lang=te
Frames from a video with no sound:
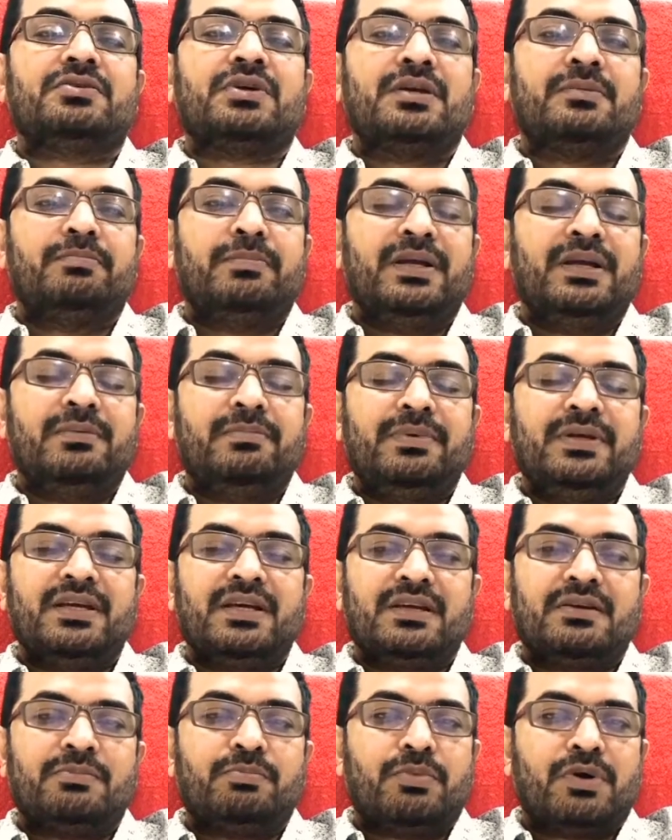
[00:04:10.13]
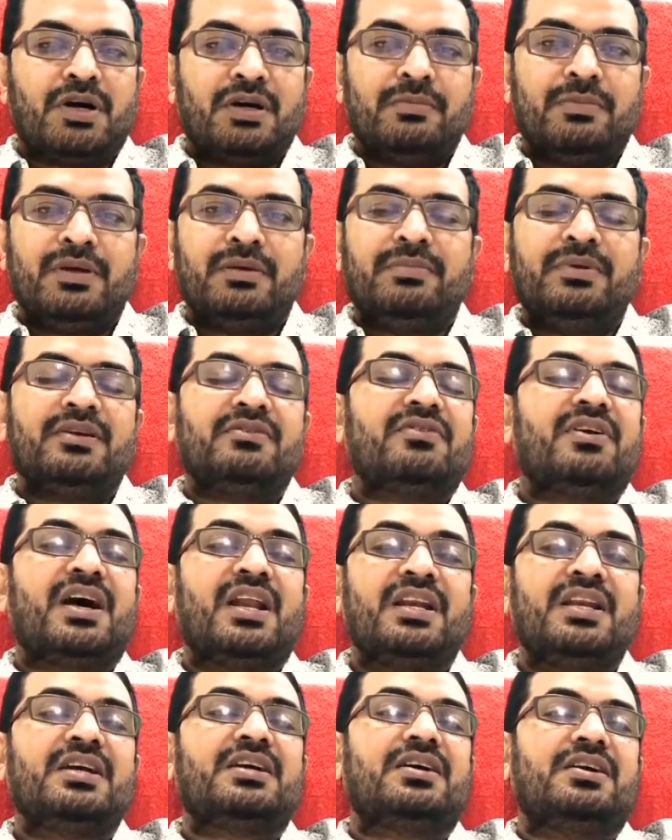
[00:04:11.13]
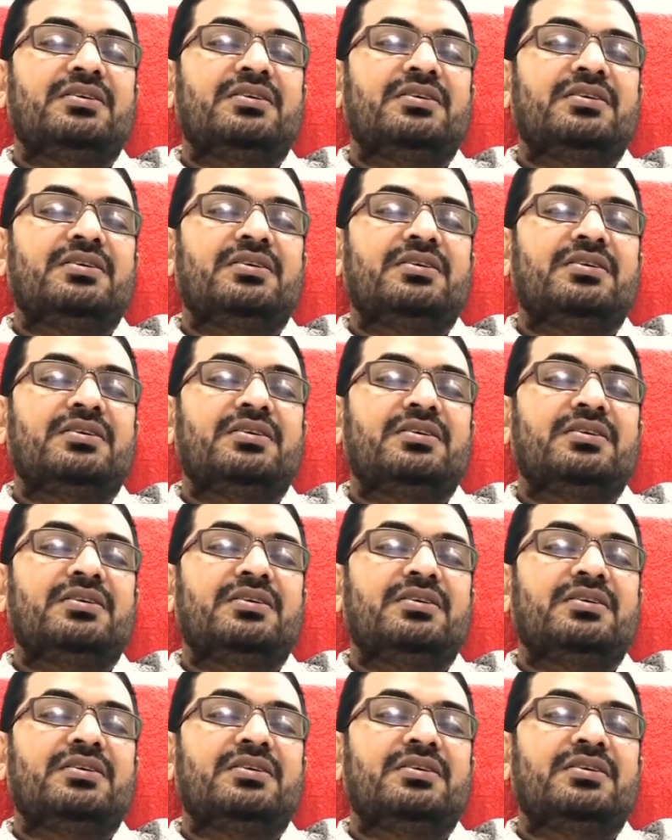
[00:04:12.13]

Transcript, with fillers: వన్ బేబీ ఆర్ బాయ్ బేబీ వాళ్ళనే